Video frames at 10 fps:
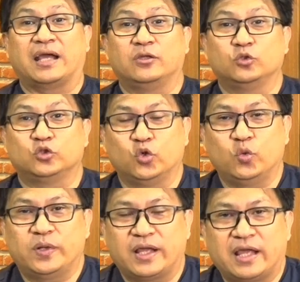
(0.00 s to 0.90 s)
ง YouTube
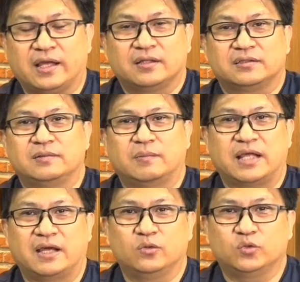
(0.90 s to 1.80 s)
นะฮะสำหรับทา
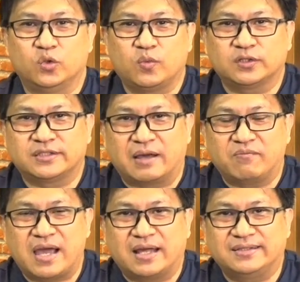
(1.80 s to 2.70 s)
ง YouTube ก็สา
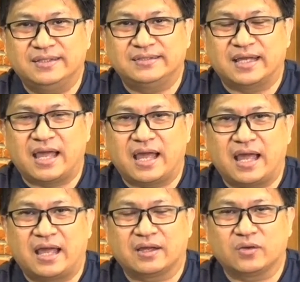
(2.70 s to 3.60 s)
มารถที่จะ
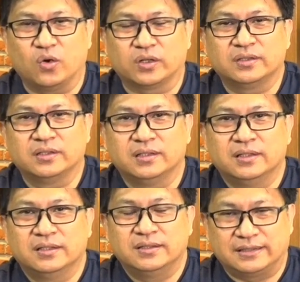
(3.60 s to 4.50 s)
กด
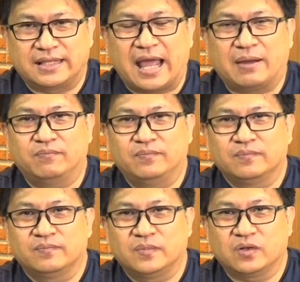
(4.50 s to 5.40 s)
ติดตาม
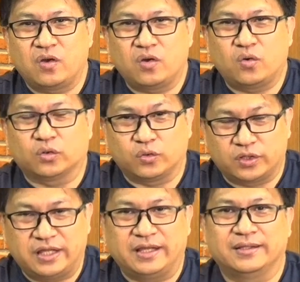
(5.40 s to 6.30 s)
แล้วก็กดกระ
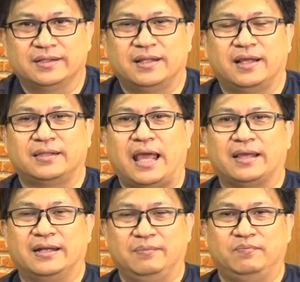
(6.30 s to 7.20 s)
ดิ่งนะฮะใต้
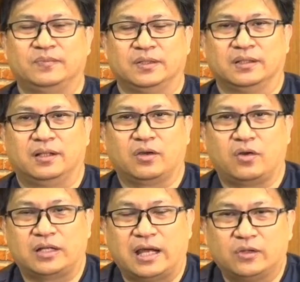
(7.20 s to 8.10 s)
คลิปแล้วก็ทาง